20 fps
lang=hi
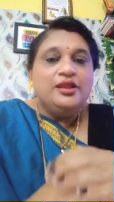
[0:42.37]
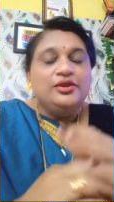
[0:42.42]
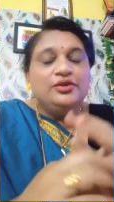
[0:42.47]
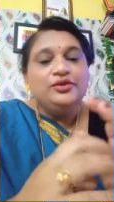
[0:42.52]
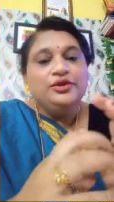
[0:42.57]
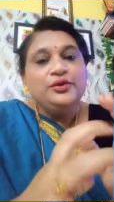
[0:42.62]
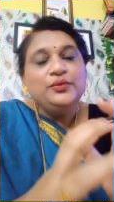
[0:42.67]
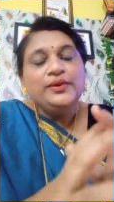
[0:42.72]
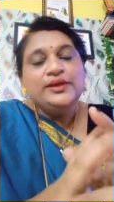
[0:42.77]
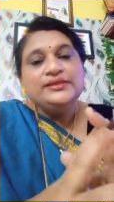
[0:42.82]

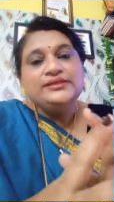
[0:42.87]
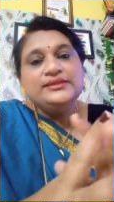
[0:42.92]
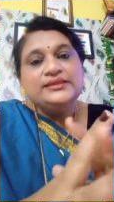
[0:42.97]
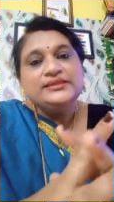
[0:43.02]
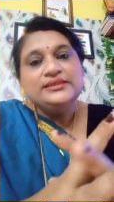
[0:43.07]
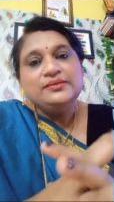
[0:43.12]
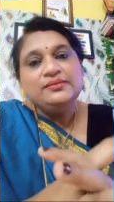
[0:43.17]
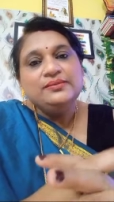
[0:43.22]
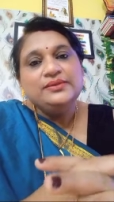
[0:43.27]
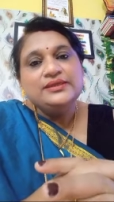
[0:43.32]
यूनिवर्सल
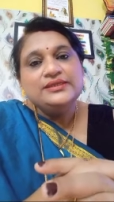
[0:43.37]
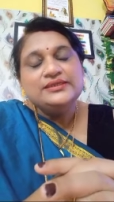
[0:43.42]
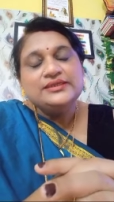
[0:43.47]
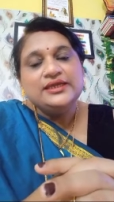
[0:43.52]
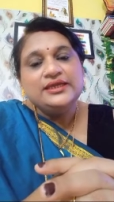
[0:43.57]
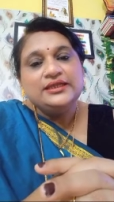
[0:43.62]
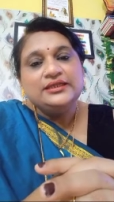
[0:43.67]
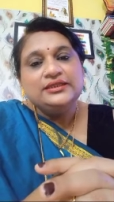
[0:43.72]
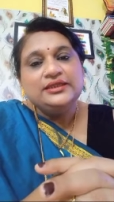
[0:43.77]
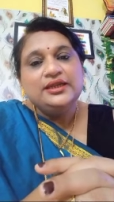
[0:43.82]
सिंबल्स
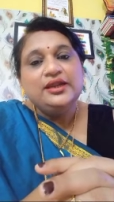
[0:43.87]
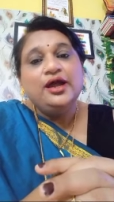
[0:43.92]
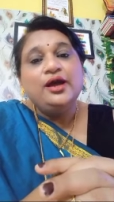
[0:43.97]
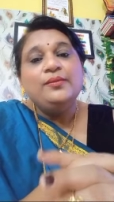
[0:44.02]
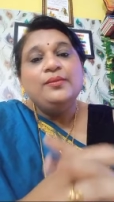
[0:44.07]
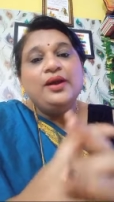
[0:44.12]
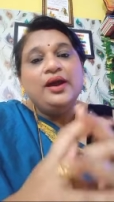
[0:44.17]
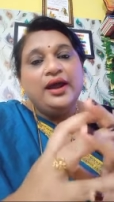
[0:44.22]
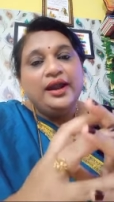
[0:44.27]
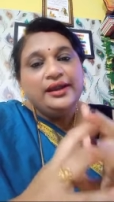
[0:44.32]
के अंदर
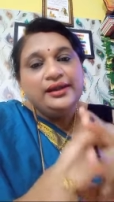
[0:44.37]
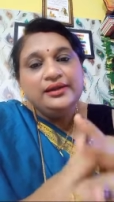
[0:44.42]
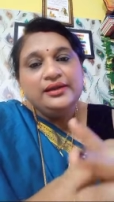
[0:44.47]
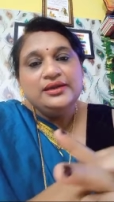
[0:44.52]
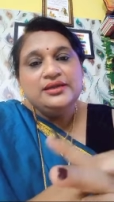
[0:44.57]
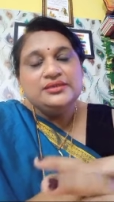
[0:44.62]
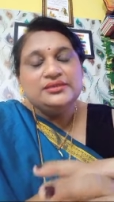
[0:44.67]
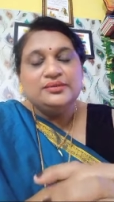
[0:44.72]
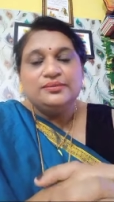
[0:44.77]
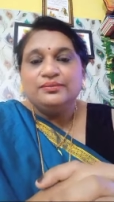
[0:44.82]
हम
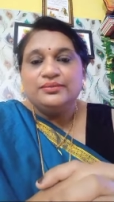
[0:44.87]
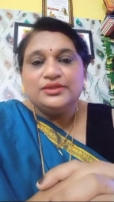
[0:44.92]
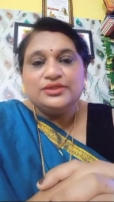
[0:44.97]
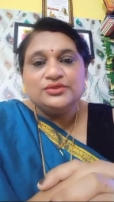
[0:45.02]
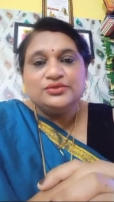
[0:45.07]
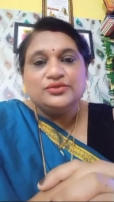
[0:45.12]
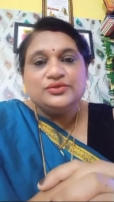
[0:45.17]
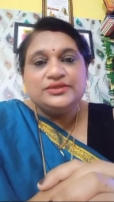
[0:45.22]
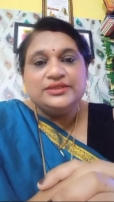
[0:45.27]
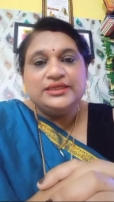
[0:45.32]
हंड्रेड
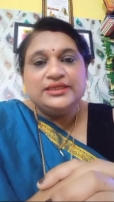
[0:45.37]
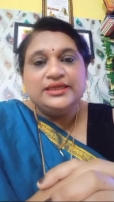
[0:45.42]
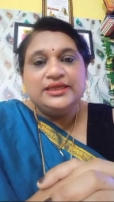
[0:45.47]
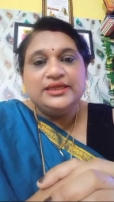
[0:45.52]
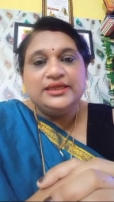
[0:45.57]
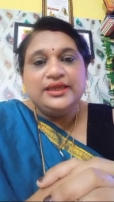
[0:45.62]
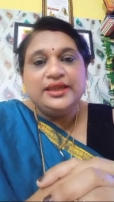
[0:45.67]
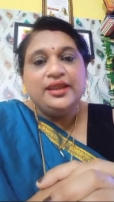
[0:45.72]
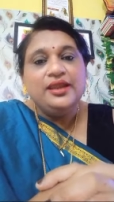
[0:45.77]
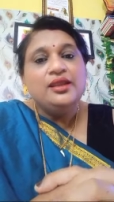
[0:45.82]
सिंबल्स को
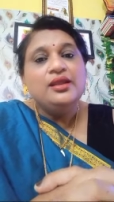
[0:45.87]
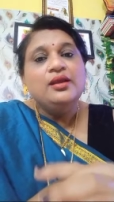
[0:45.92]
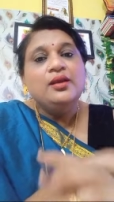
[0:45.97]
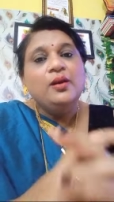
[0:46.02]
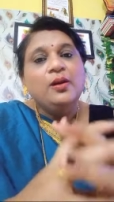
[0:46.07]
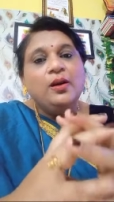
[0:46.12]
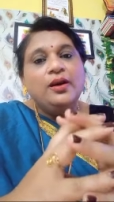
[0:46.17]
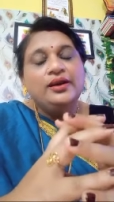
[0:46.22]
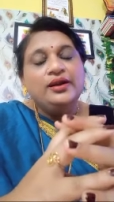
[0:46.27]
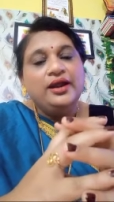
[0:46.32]
सीखेंगे
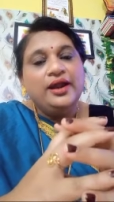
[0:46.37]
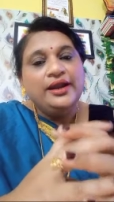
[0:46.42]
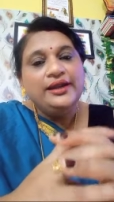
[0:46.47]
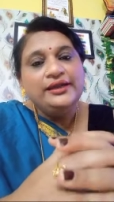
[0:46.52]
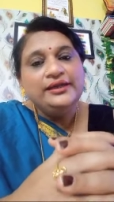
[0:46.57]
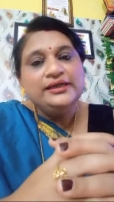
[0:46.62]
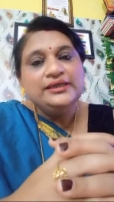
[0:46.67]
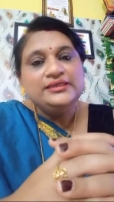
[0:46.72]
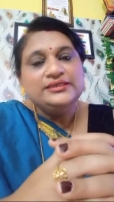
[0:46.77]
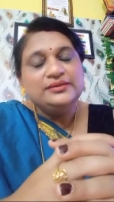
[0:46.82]
और
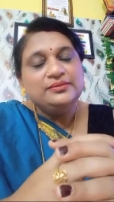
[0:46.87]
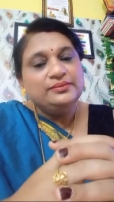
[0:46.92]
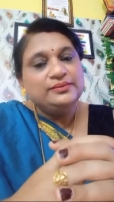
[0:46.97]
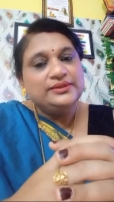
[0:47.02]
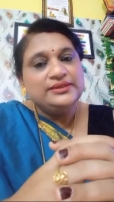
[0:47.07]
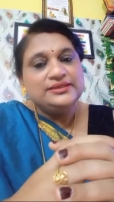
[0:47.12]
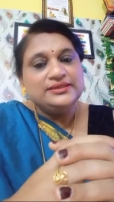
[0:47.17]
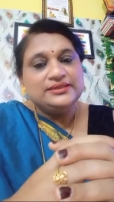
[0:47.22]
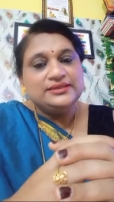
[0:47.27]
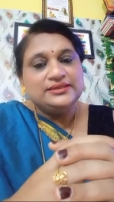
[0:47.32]
हंड्रेड
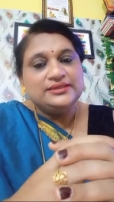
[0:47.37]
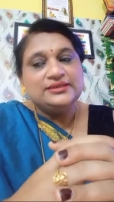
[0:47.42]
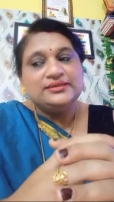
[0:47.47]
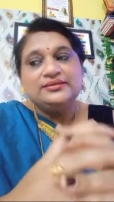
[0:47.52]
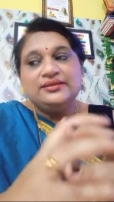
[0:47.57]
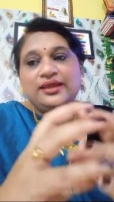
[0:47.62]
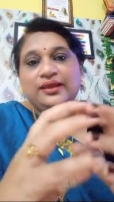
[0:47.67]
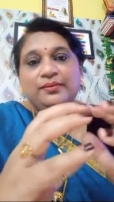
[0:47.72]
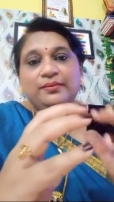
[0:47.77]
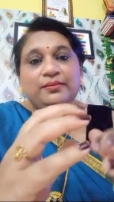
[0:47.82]
सिंबल्स
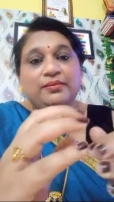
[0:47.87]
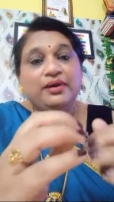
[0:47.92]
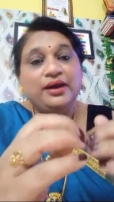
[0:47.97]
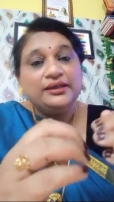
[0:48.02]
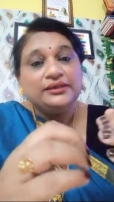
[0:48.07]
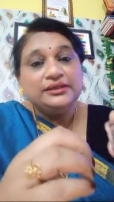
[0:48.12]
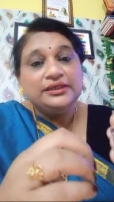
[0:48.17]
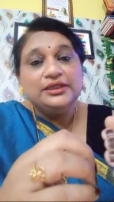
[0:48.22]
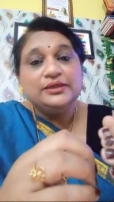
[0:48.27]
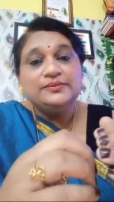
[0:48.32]
के
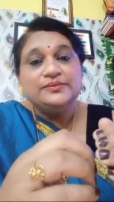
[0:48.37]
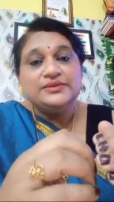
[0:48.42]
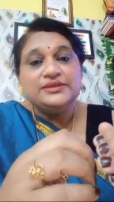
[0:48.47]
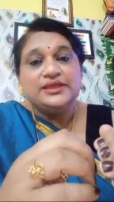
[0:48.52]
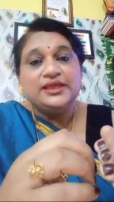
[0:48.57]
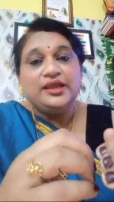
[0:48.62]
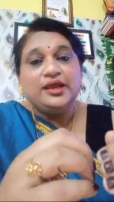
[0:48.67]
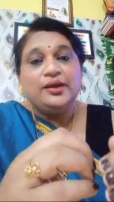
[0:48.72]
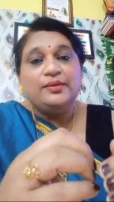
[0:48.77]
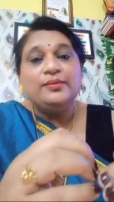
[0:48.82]
माध्यम
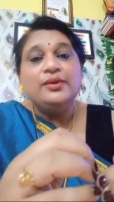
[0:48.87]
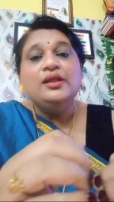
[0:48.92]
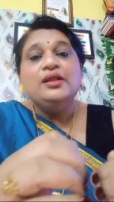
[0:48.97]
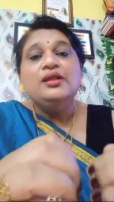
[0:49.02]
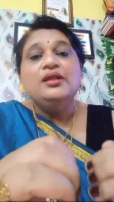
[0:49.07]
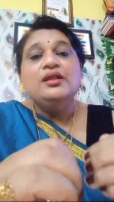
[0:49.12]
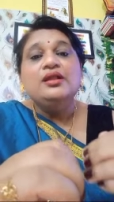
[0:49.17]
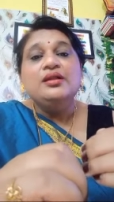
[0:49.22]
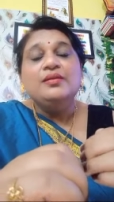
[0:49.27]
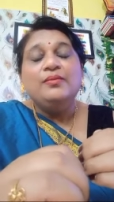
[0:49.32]
से हम
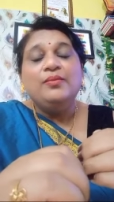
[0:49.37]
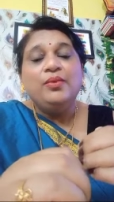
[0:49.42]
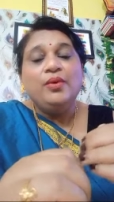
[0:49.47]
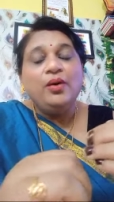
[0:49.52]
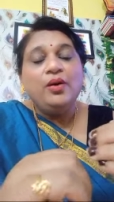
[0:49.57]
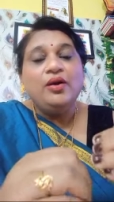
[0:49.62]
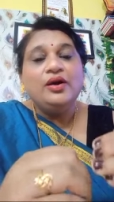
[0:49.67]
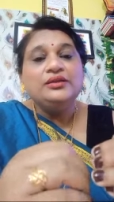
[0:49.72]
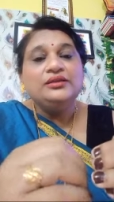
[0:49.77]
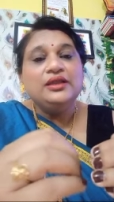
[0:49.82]

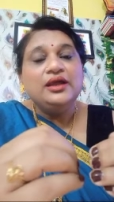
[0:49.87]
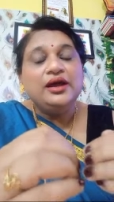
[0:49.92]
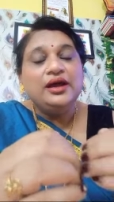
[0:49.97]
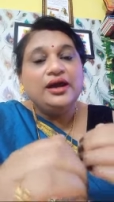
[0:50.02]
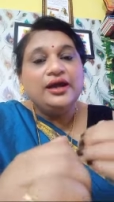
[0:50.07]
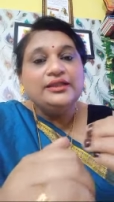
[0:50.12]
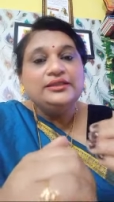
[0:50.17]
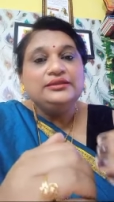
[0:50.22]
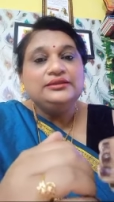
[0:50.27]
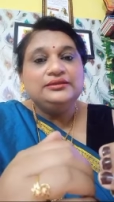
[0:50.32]
बहुत
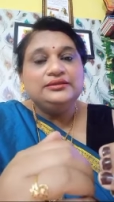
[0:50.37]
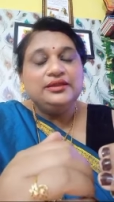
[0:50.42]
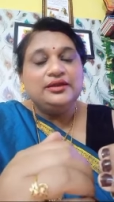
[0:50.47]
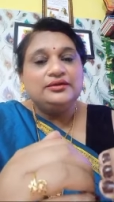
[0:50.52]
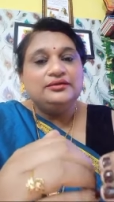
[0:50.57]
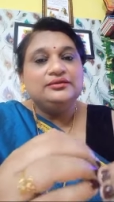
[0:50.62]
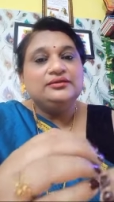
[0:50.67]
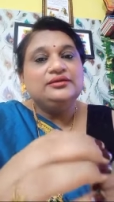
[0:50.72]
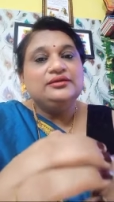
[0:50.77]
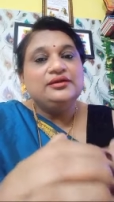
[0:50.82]
हद
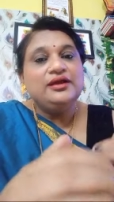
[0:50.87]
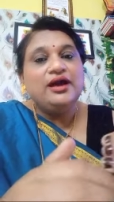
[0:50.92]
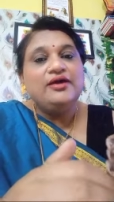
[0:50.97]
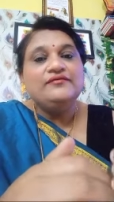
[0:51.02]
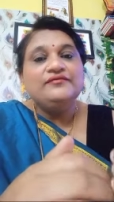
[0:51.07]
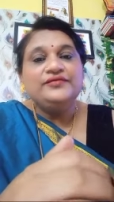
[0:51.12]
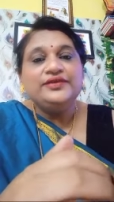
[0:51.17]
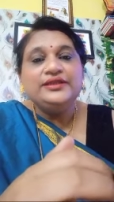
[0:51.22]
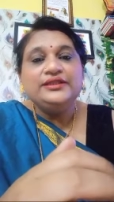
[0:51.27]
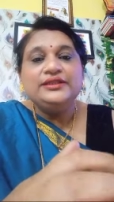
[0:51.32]
तक
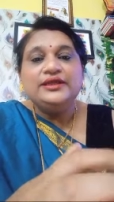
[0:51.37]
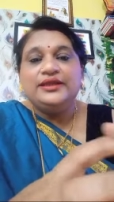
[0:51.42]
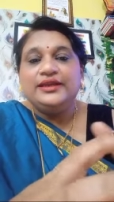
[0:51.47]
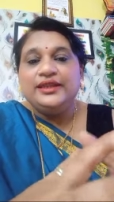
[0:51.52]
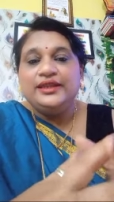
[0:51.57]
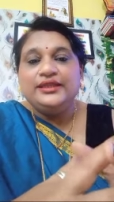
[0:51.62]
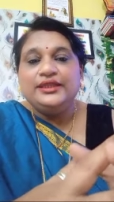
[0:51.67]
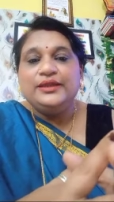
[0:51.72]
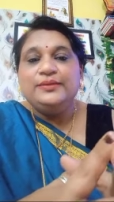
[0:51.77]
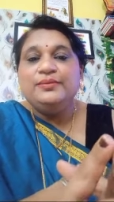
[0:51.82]
काफ़ी
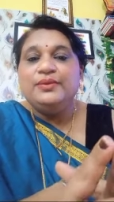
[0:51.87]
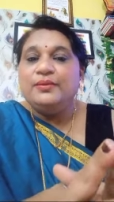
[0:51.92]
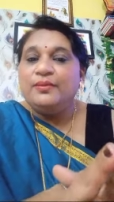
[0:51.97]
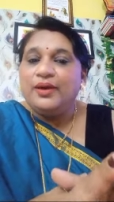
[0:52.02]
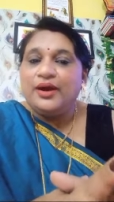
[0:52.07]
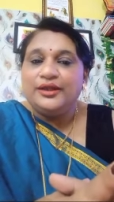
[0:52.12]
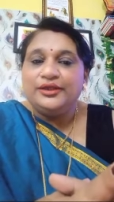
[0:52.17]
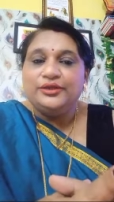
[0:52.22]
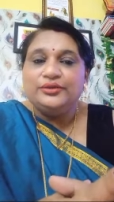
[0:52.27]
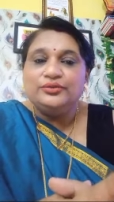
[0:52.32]
तरह की
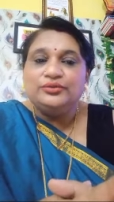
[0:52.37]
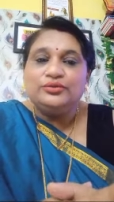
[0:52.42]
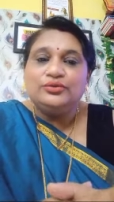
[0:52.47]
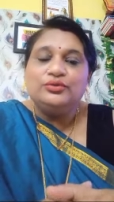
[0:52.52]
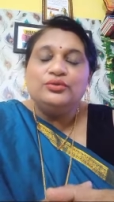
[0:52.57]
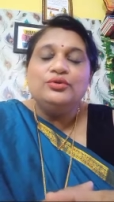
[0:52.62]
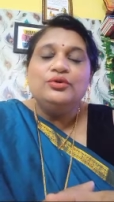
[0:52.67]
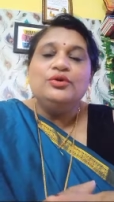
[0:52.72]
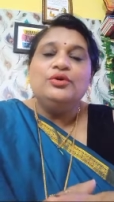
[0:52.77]
बीमारियों को